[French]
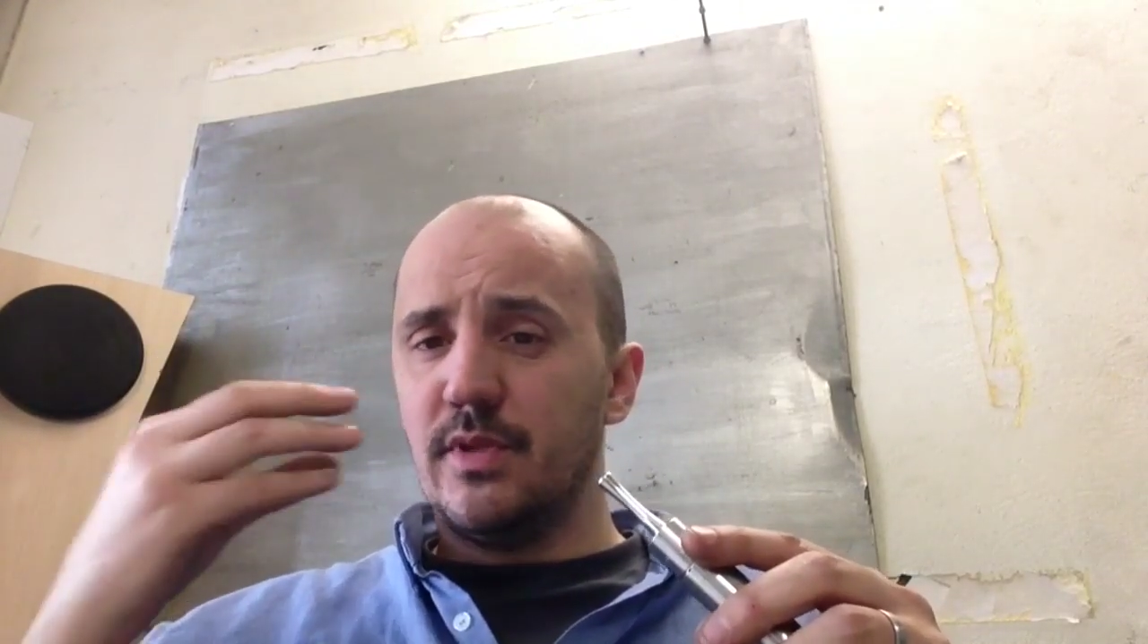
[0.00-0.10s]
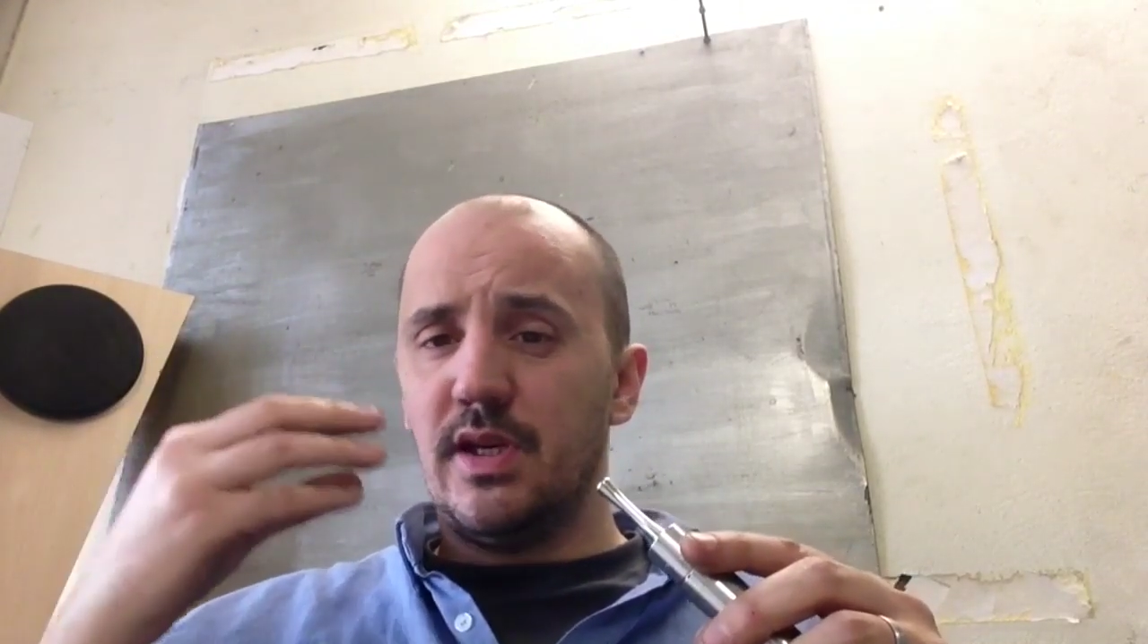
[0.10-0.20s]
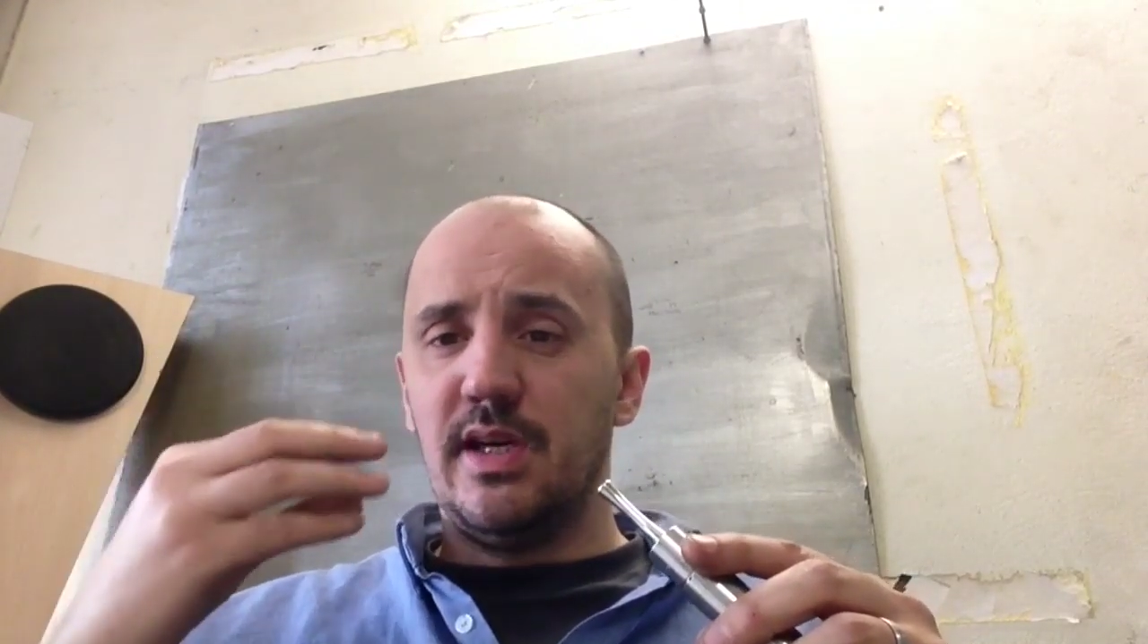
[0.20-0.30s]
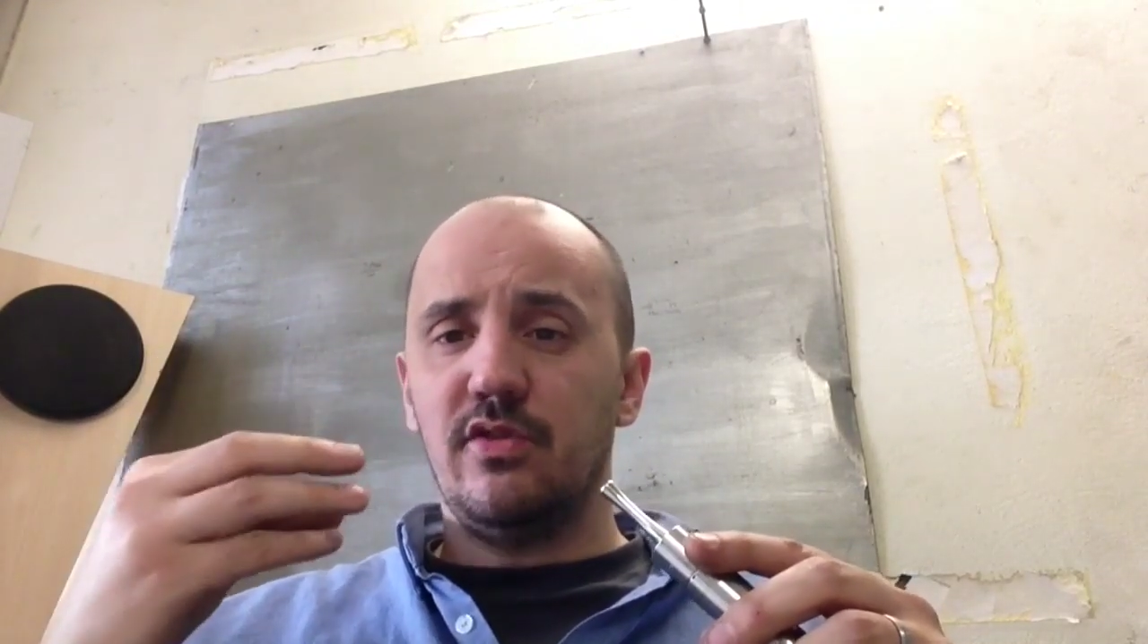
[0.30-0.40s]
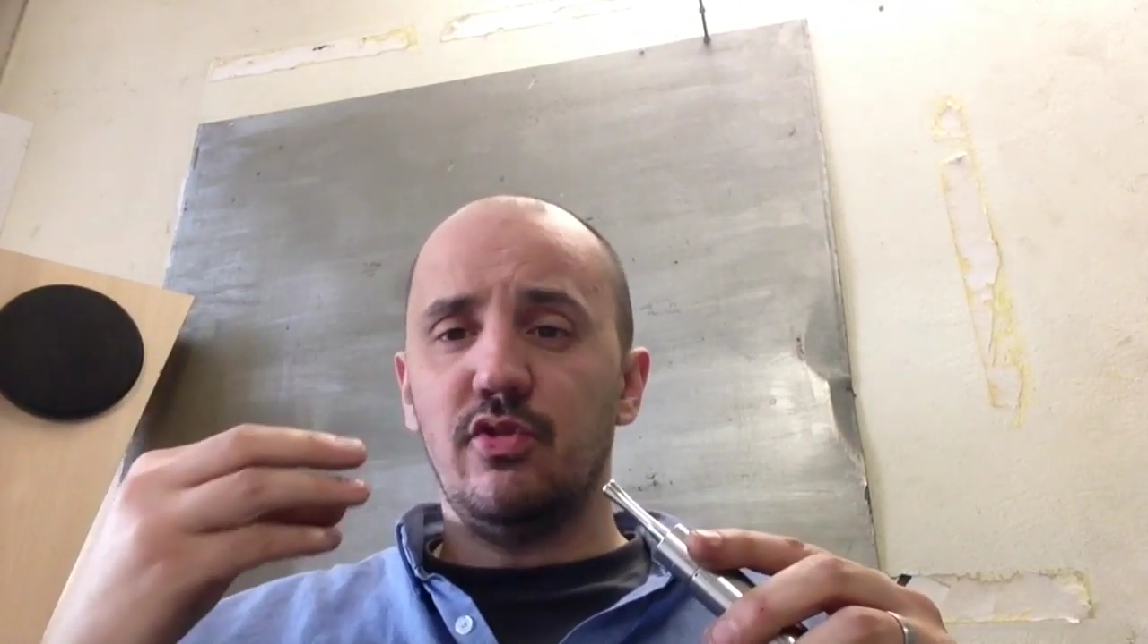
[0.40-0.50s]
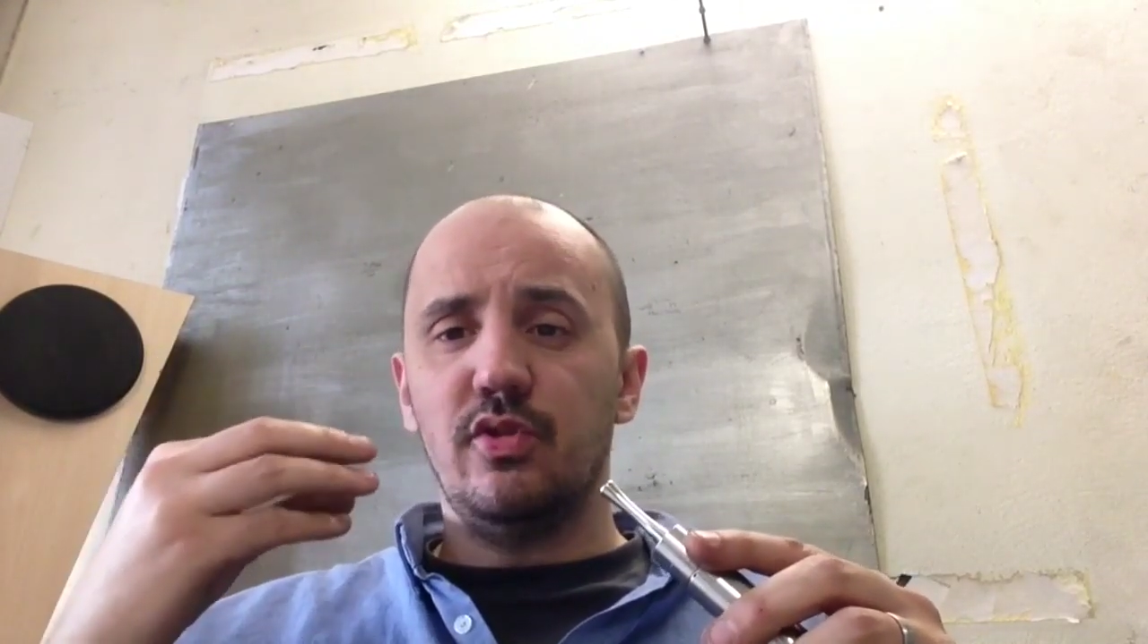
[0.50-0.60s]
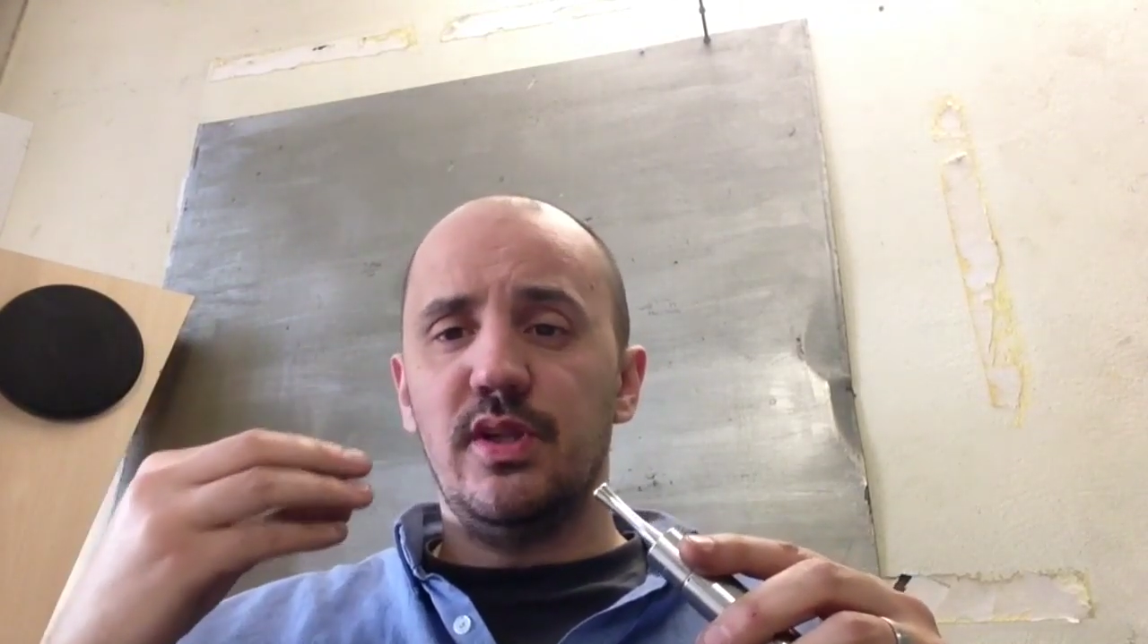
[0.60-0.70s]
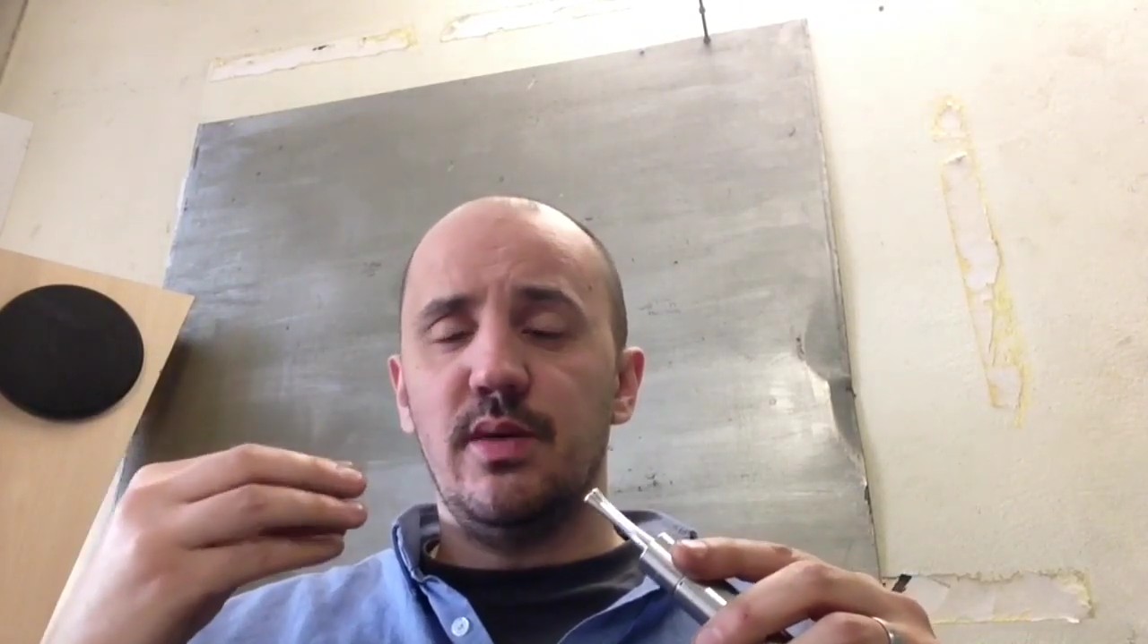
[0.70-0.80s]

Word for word: avec ce côté